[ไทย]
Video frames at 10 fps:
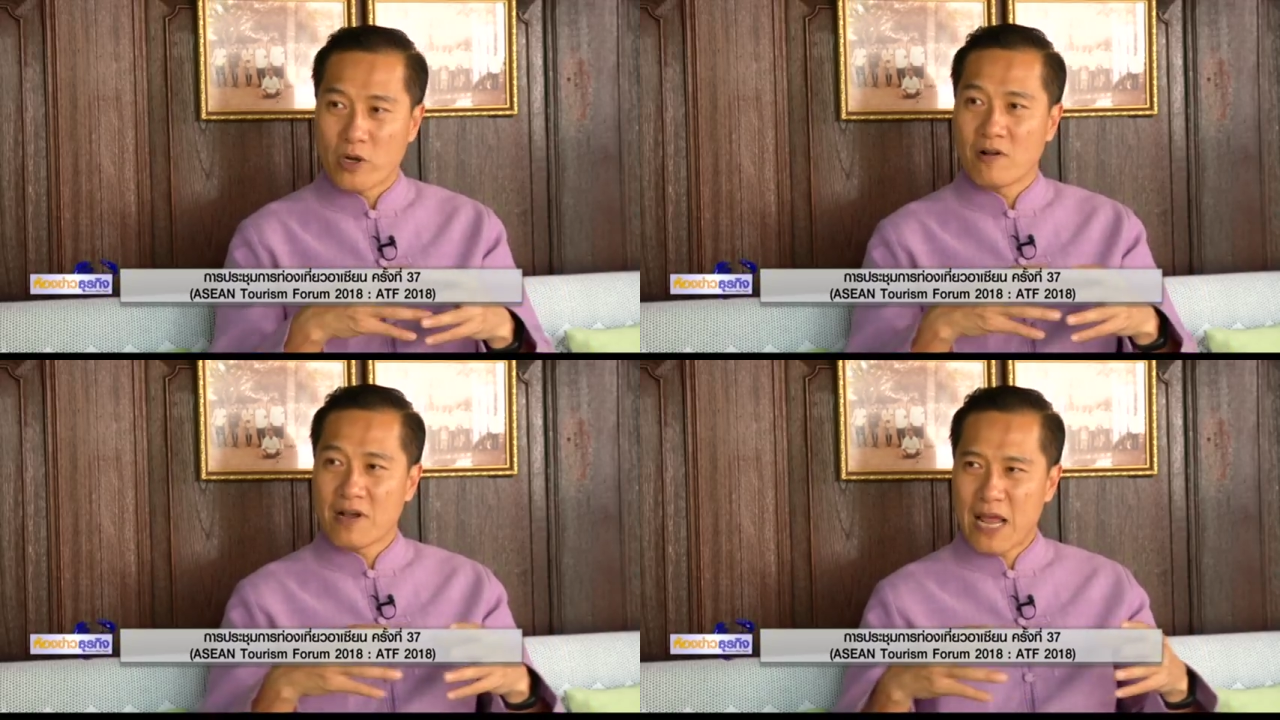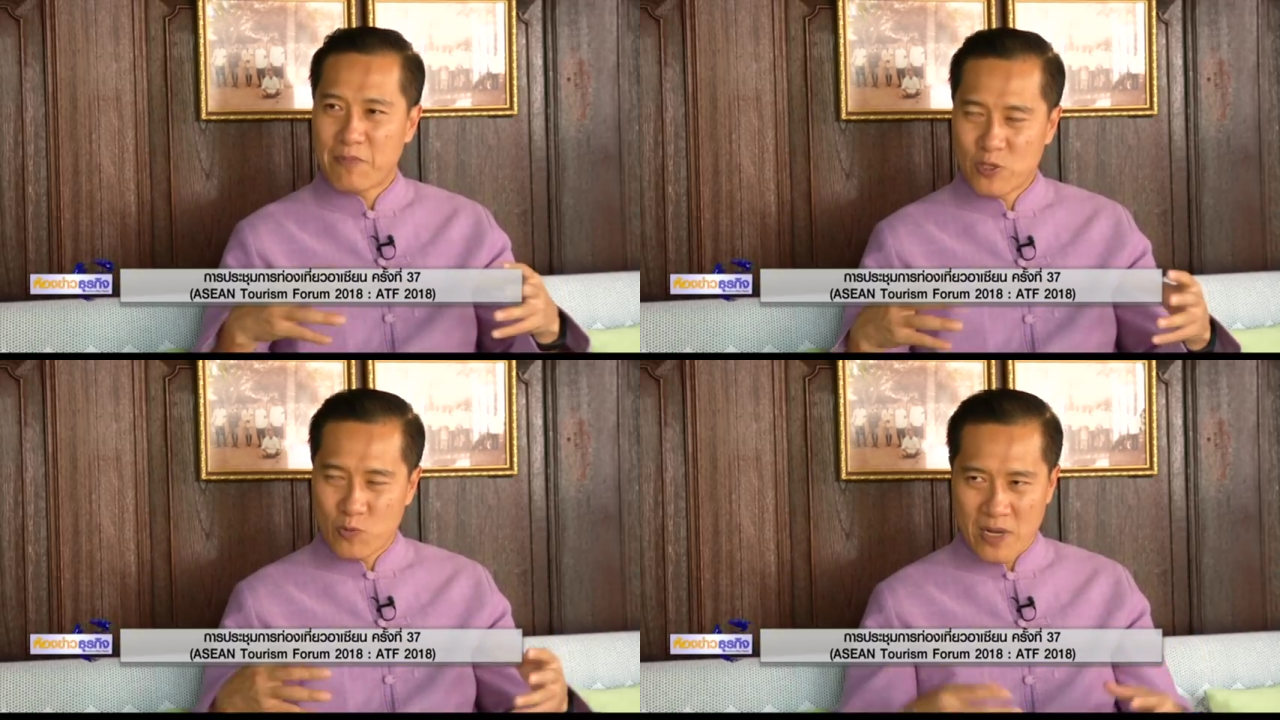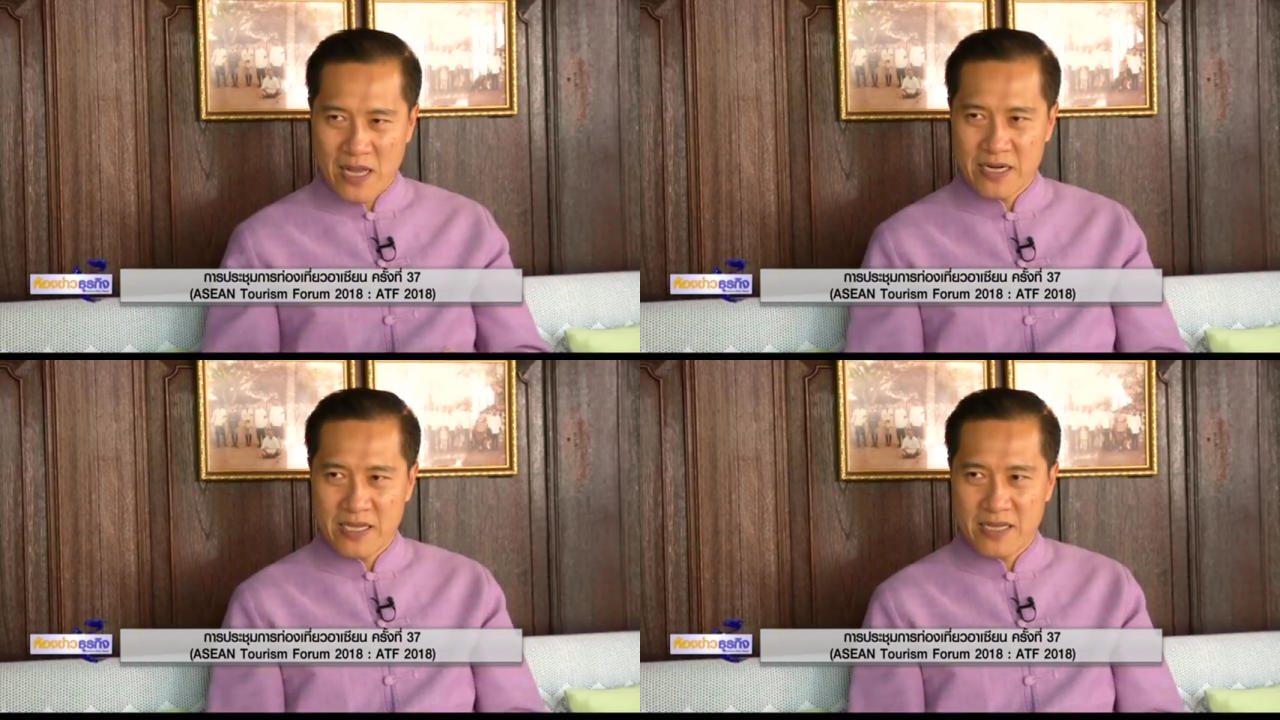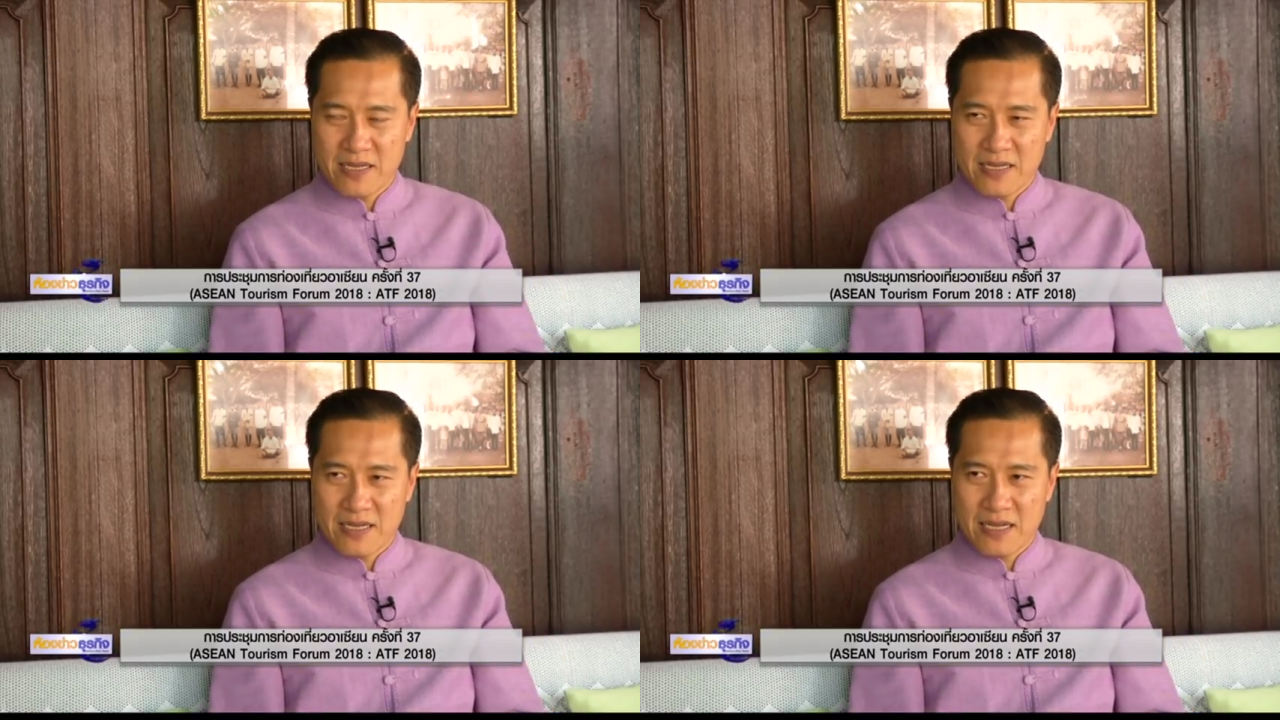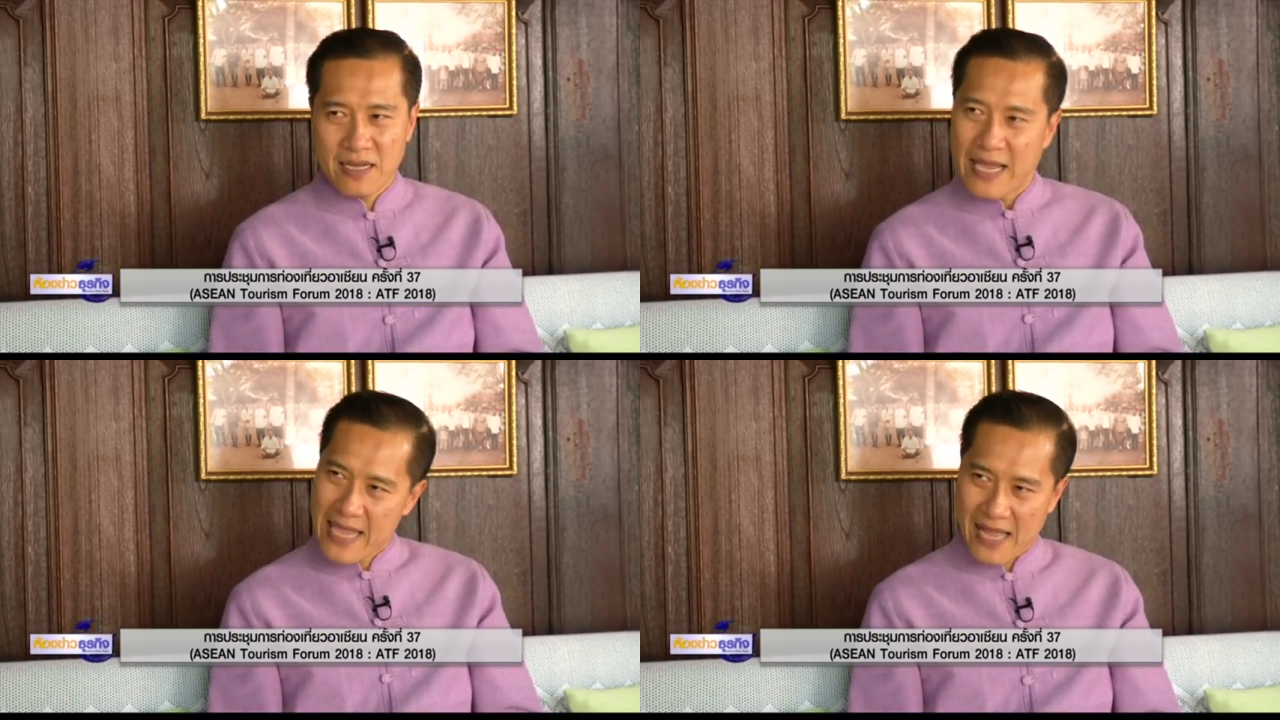ทย์ของการประชุมครั้งนี้
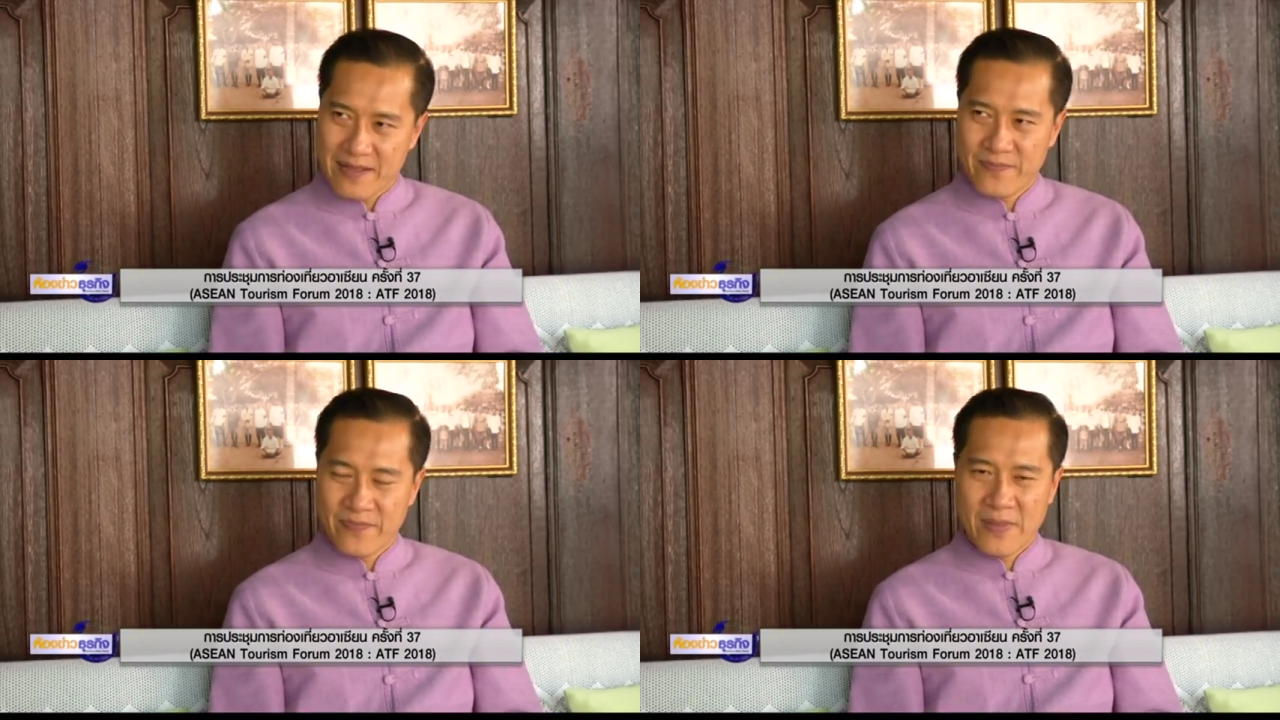หลายอย่าง